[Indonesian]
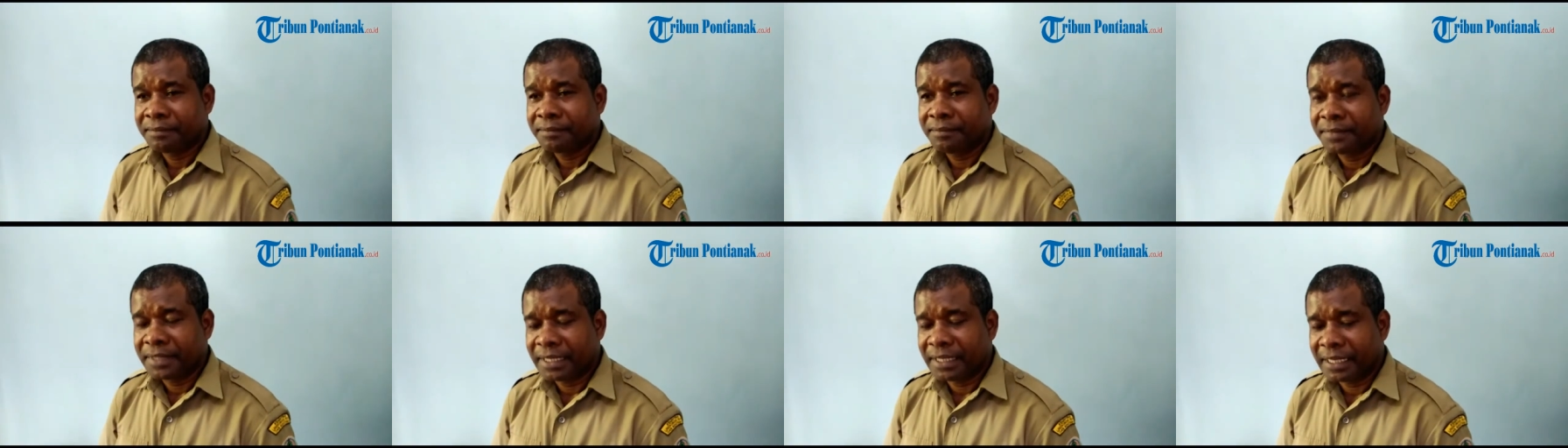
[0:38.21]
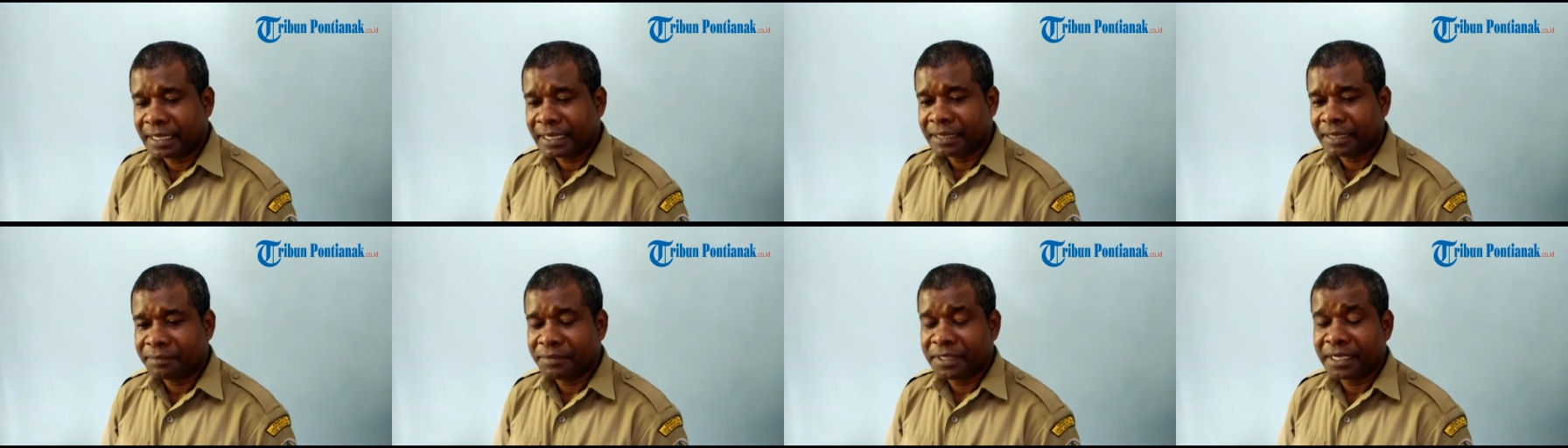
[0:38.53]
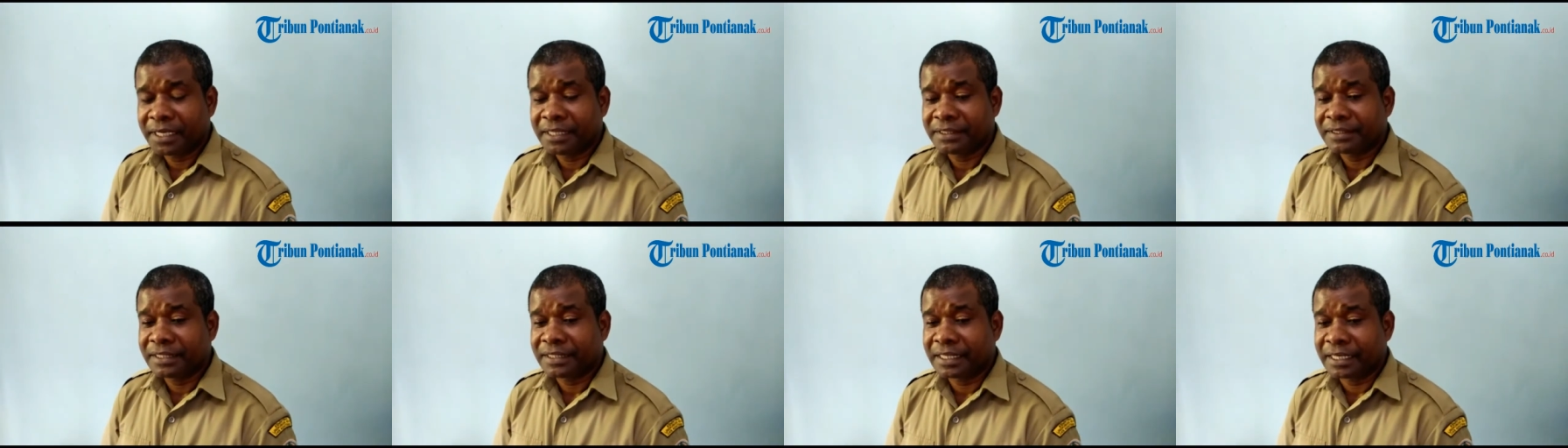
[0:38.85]
menangkap
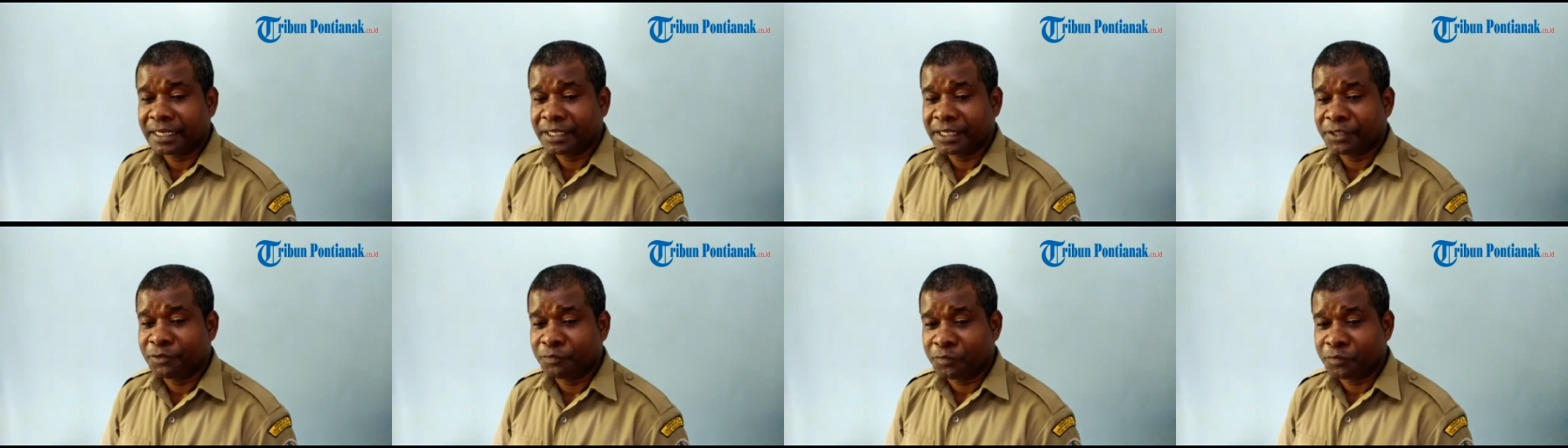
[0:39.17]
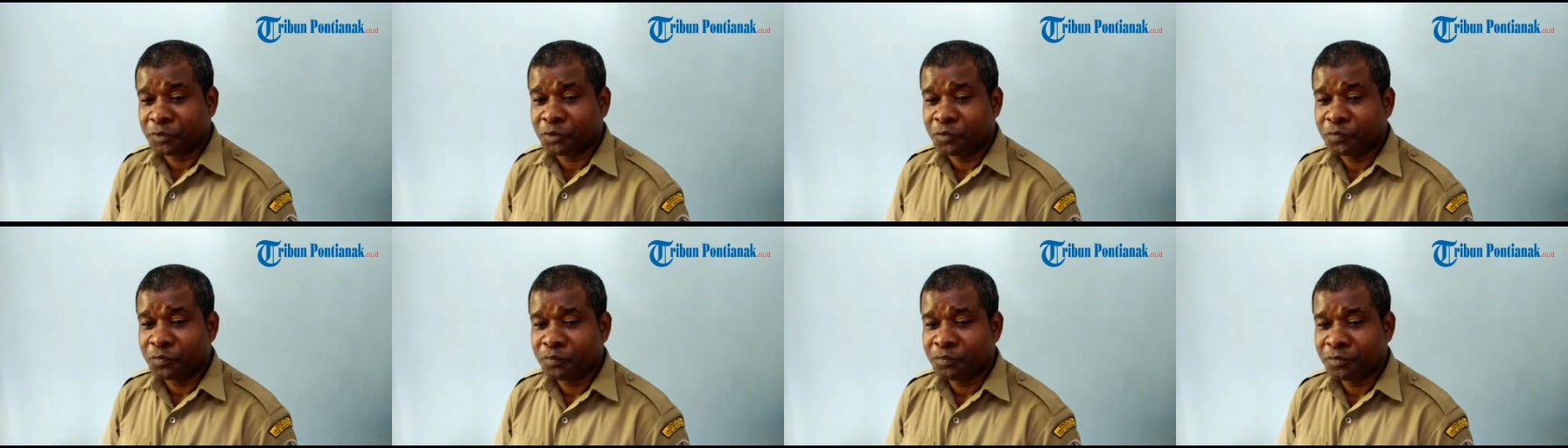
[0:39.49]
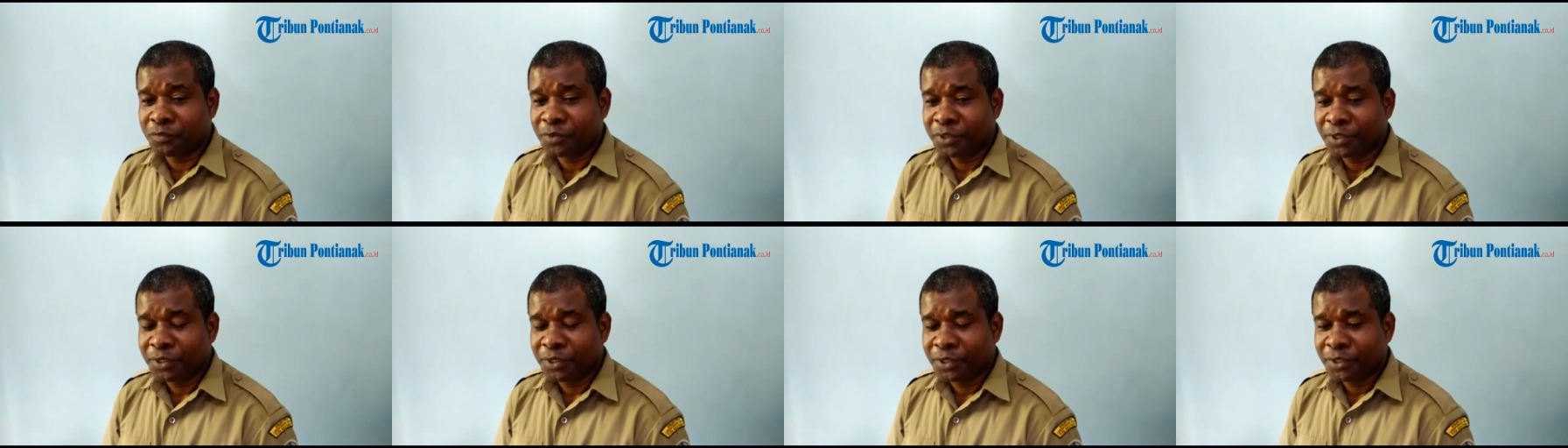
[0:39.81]
dengan cara hidup
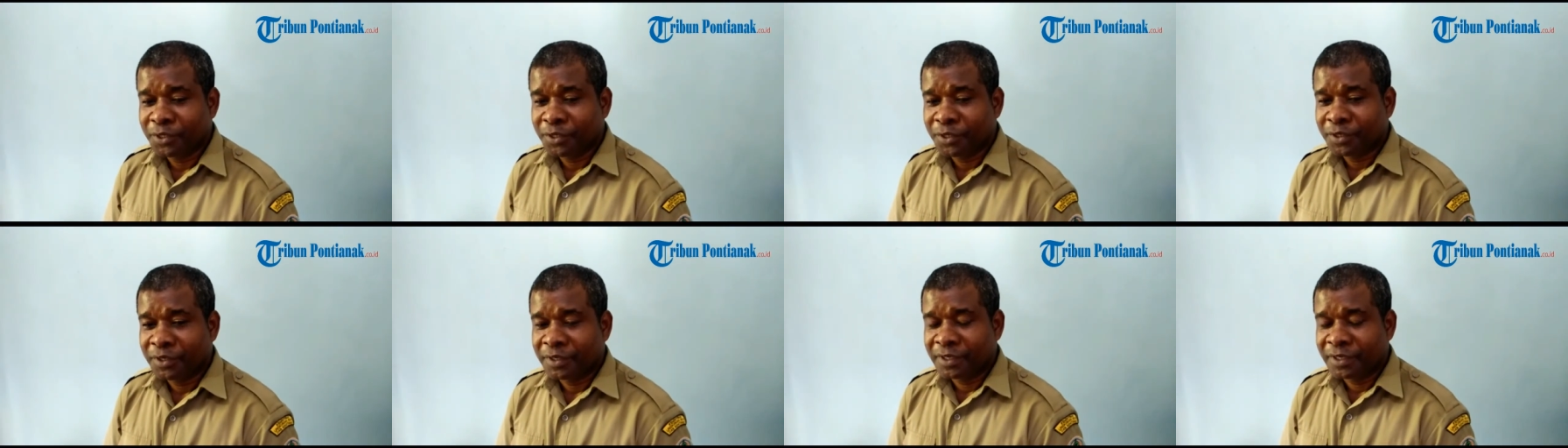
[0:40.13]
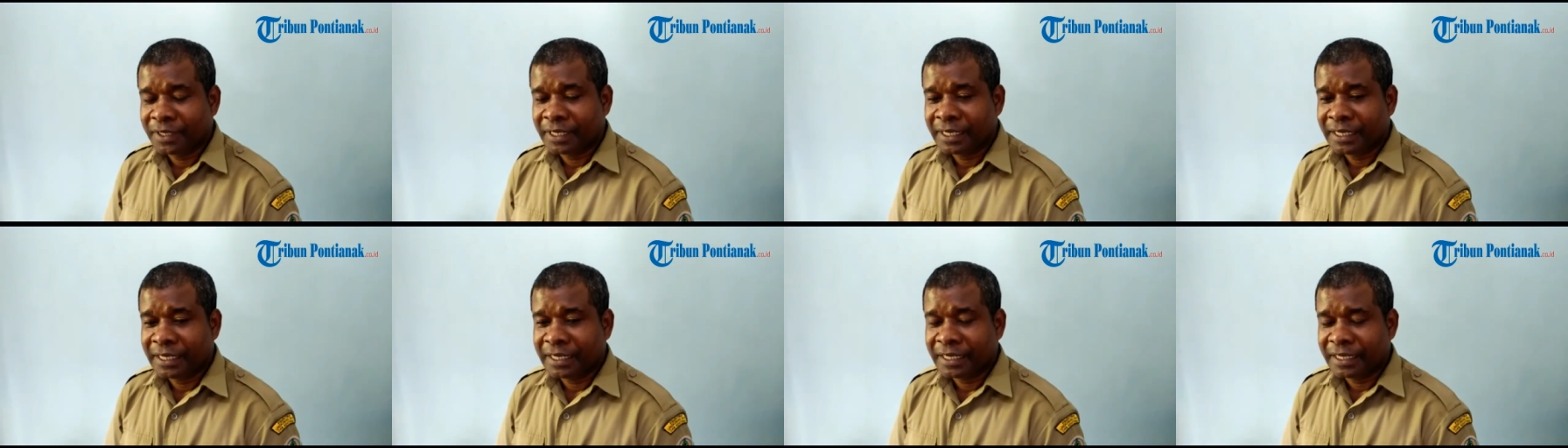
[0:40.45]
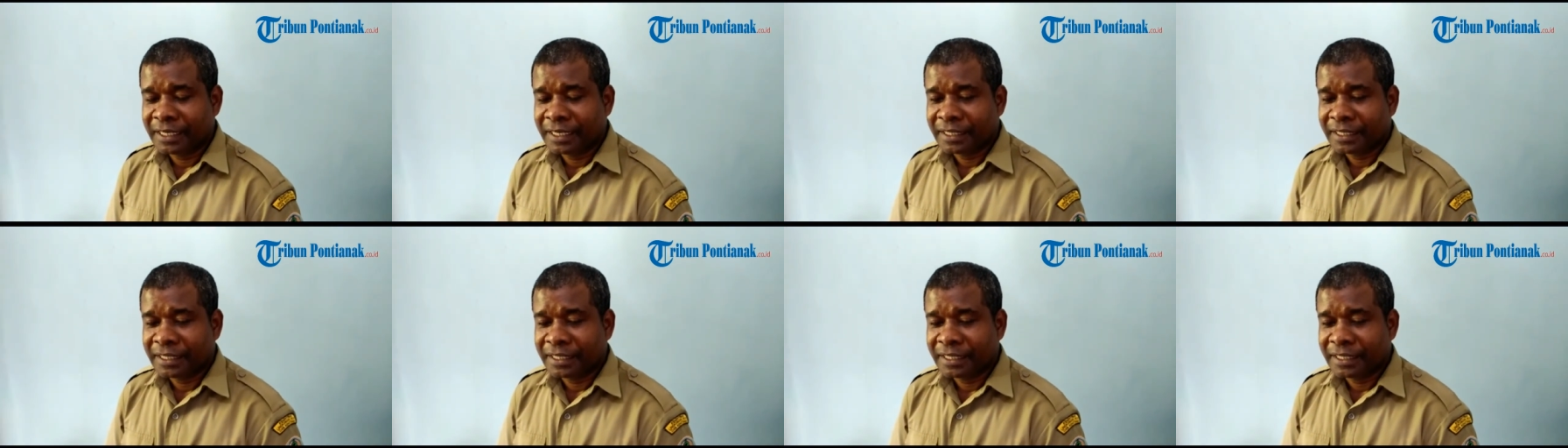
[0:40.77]
hmm.